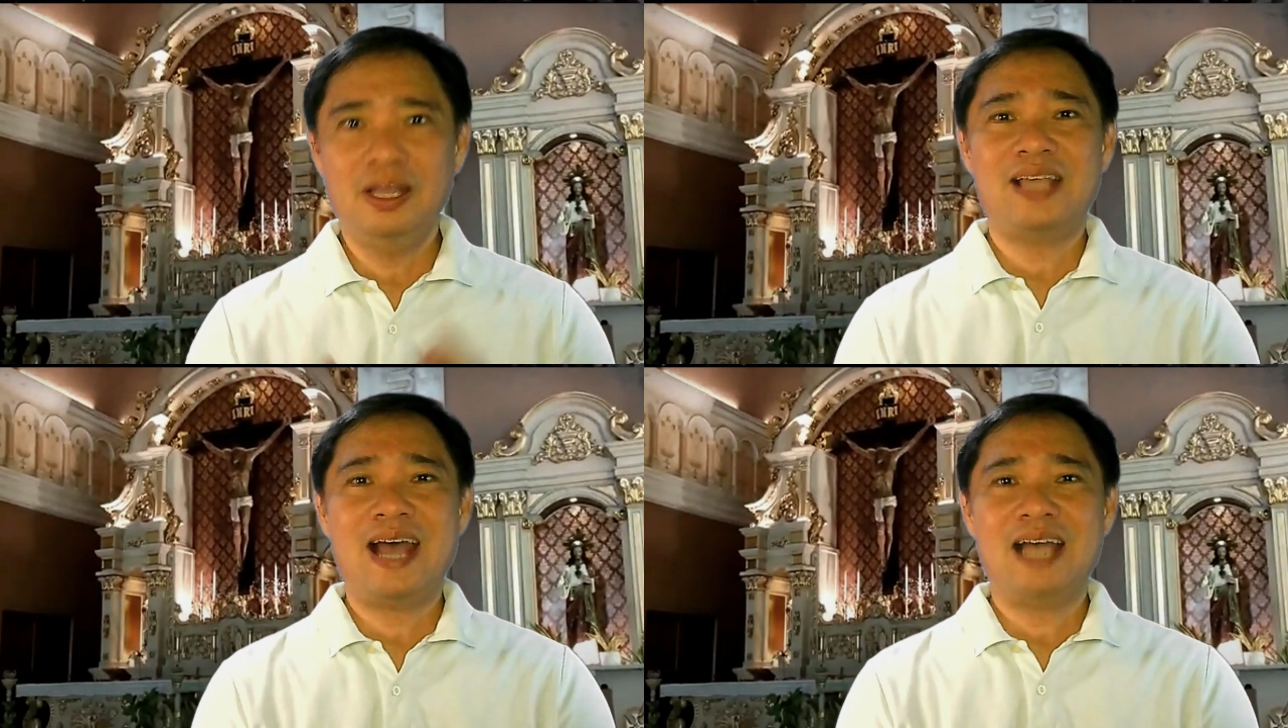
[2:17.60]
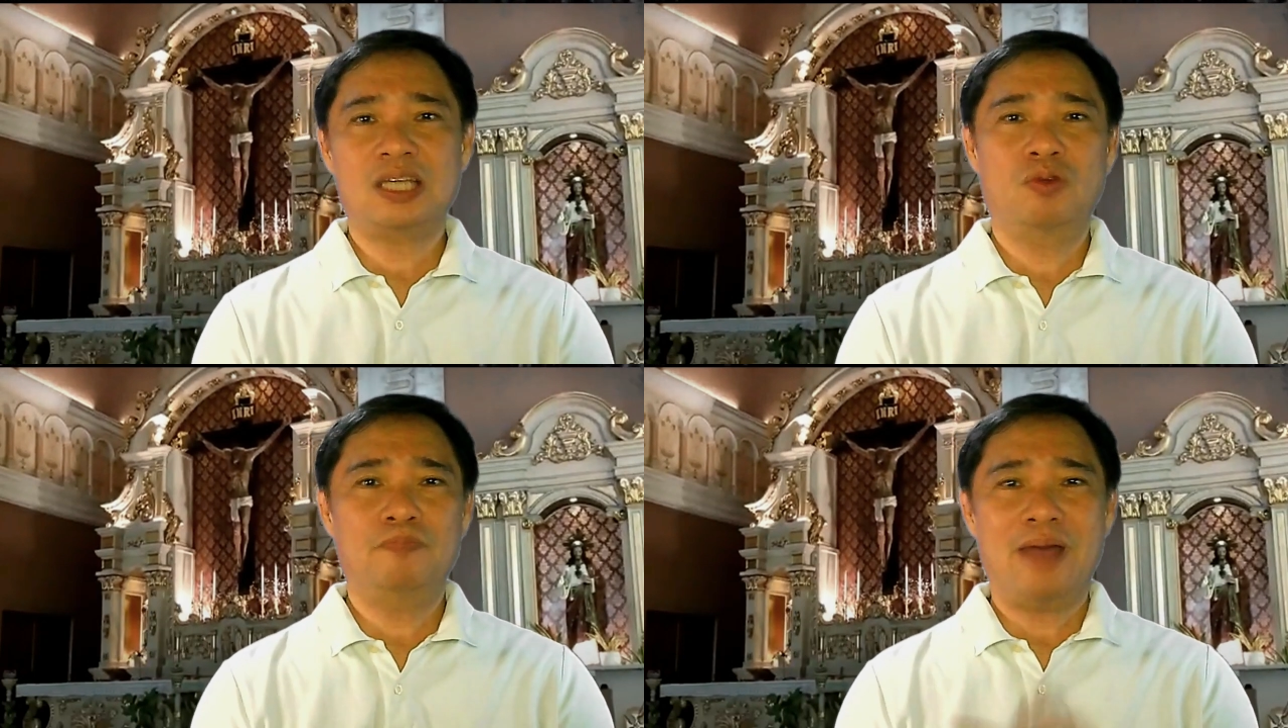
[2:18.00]
Let's
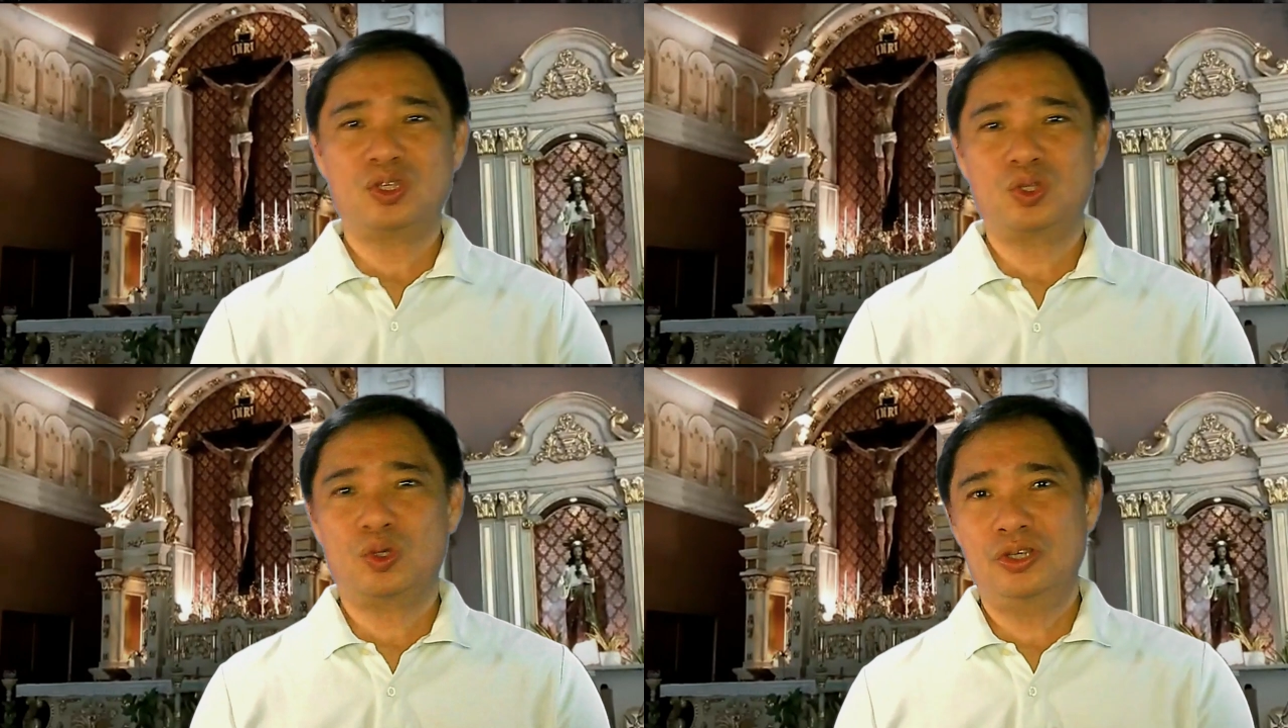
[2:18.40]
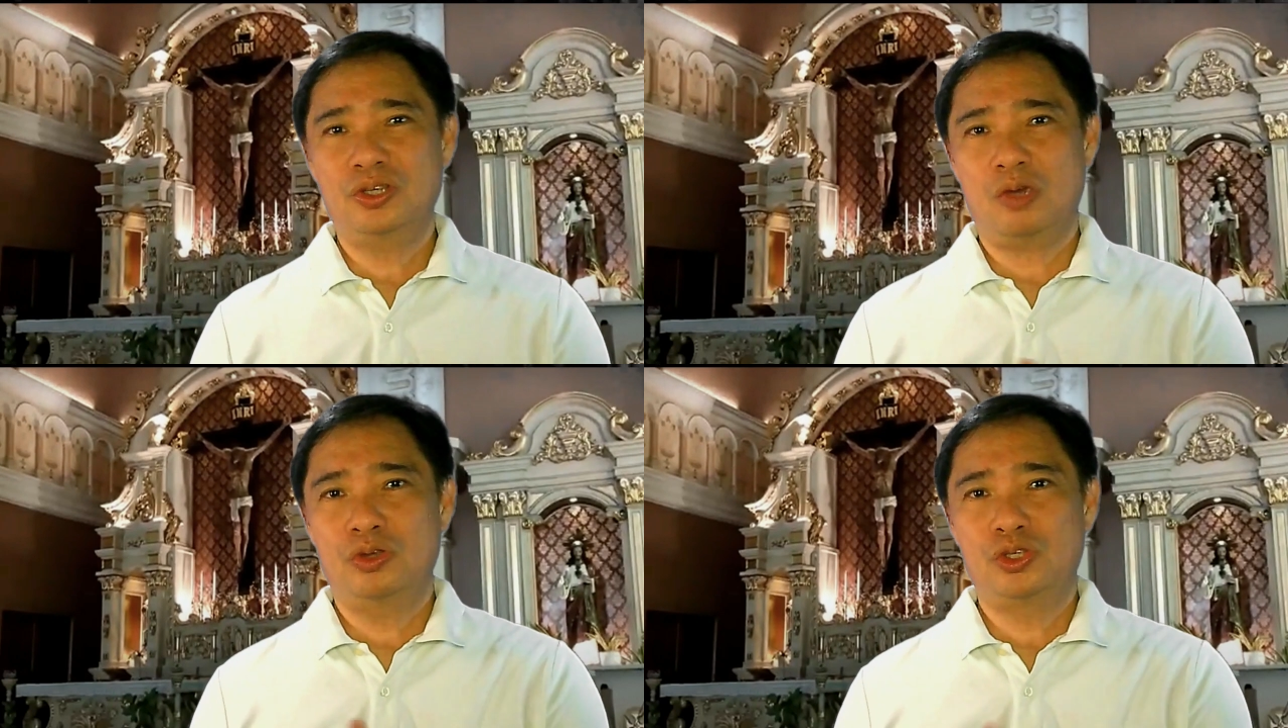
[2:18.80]
ask our
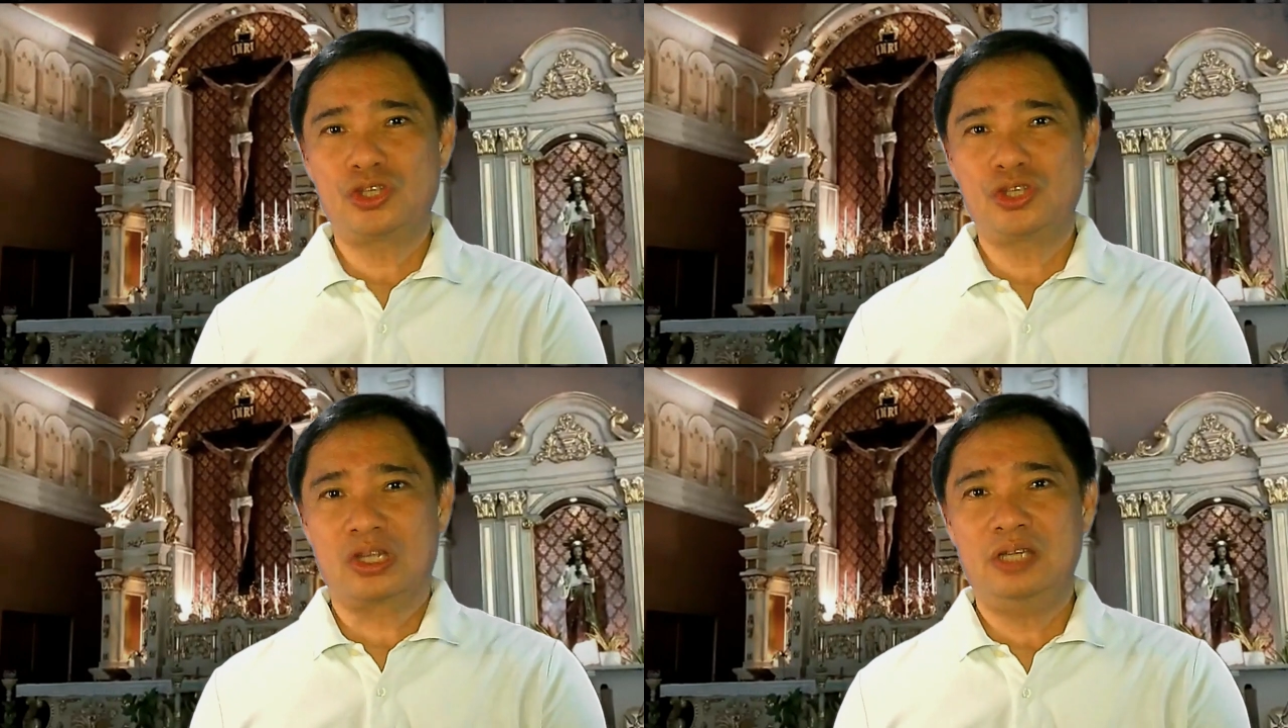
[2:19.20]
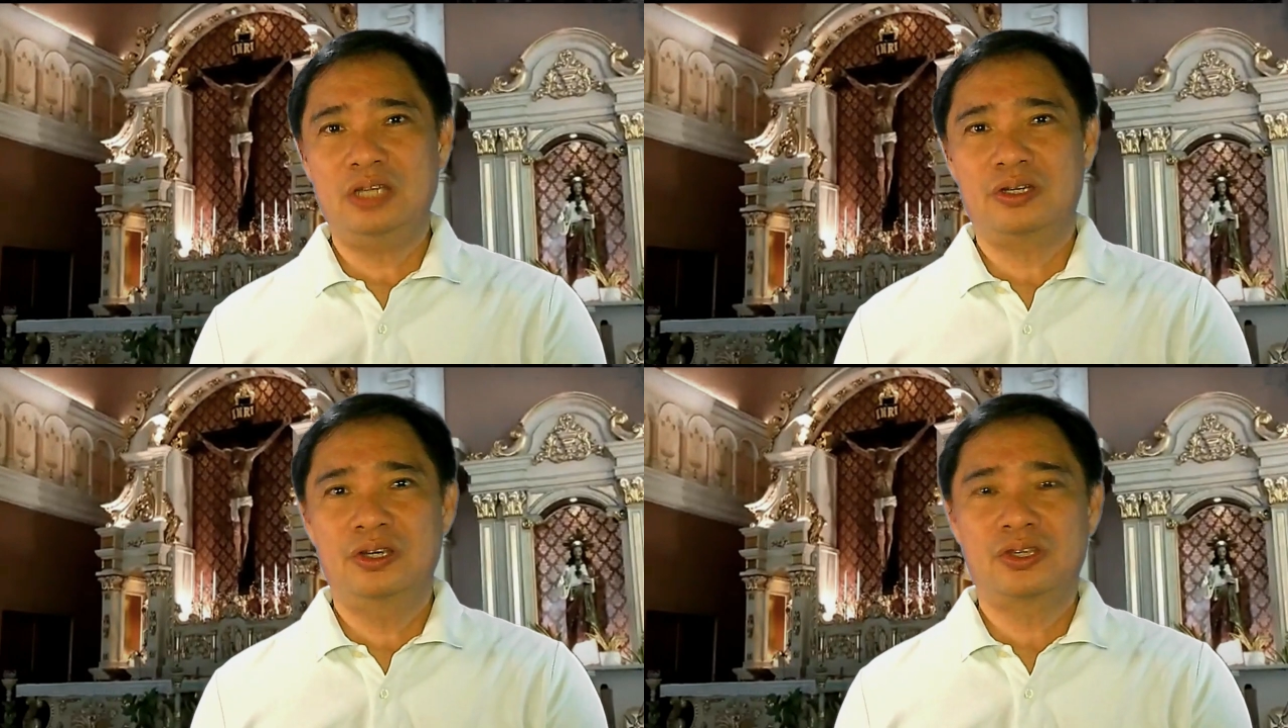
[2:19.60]
pastors, our church
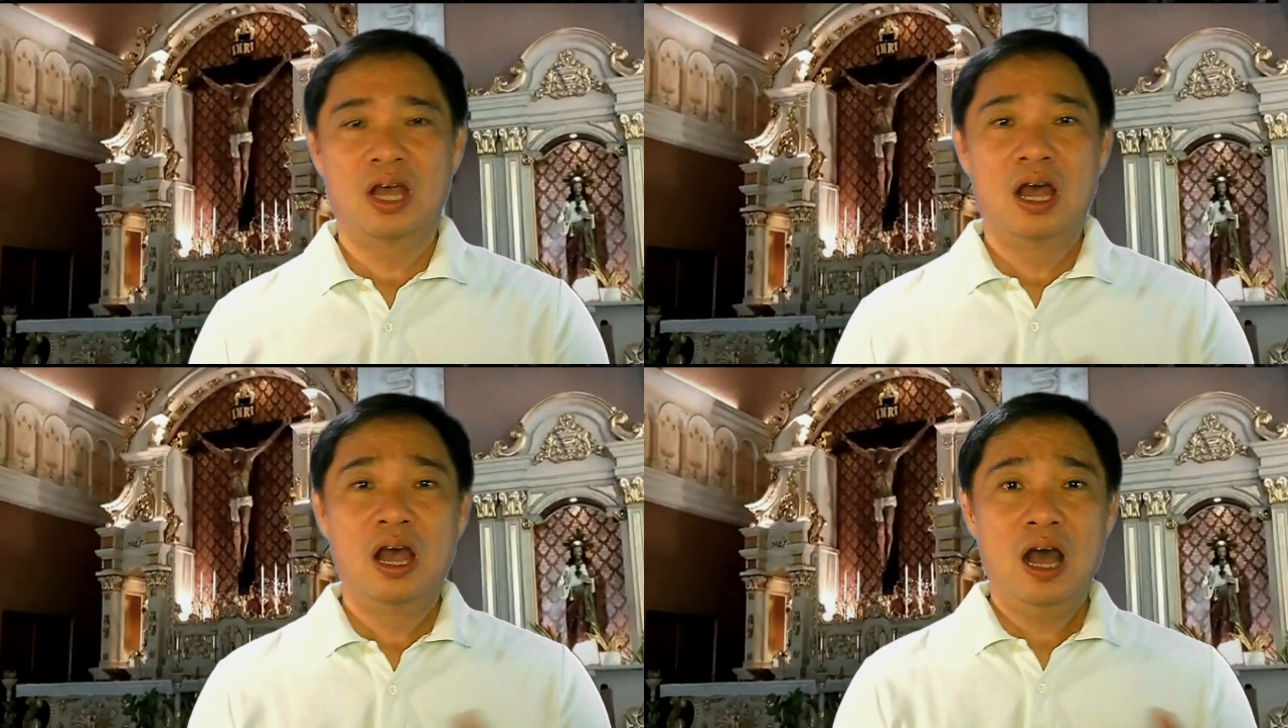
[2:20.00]
leaders,